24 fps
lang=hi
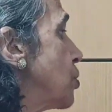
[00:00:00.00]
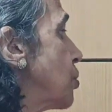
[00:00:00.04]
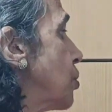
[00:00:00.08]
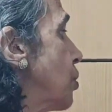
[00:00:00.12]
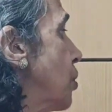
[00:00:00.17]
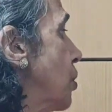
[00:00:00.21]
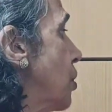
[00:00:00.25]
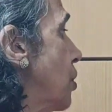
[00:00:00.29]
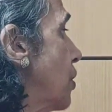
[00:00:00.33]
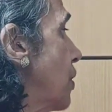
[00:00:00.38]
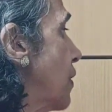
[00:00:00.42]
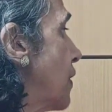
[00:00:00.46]

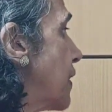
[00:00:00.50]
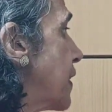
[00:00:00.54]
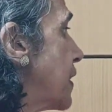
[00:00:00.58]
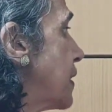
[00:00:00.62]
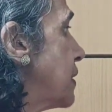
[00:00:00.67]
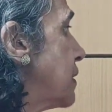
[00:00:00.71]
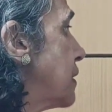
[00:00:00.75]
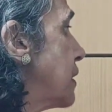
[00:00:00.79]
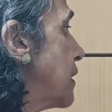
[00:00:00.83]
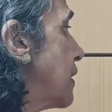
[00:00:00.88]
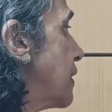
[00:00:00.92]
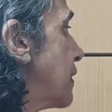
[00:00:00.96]
तो
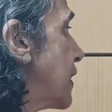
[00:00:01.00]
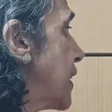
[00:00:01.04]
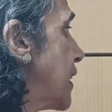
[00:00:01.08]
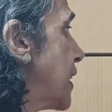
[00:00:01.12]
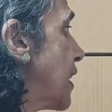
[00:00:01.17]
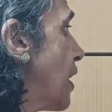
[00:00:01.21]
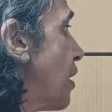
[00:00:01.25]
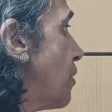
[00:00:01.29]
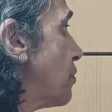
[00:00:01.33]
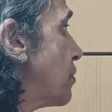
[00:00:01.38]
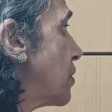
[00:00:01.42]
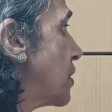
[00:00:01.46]

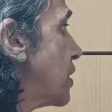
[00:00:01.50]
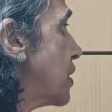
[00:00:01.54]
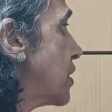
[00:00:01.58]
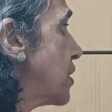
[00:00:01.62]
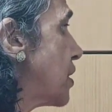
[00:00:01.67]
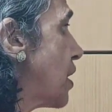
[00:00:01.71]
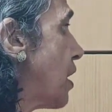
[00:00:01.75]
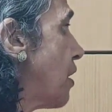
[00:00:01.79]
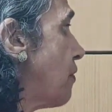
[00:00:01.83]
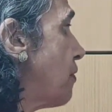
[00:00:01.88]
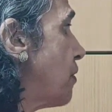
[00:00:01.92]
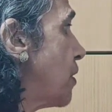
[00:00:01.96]
रिंग आउट द
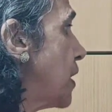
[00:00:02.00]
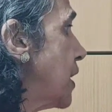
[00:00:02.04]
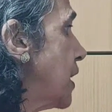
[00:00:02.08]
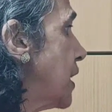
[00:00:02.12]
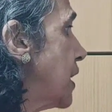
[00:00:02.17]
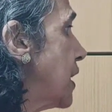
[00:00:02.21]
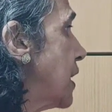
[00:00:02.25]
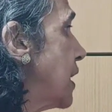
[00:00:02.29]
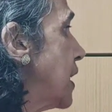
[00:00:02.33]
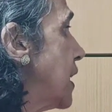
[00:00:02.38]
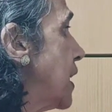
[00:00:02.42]
टॉवल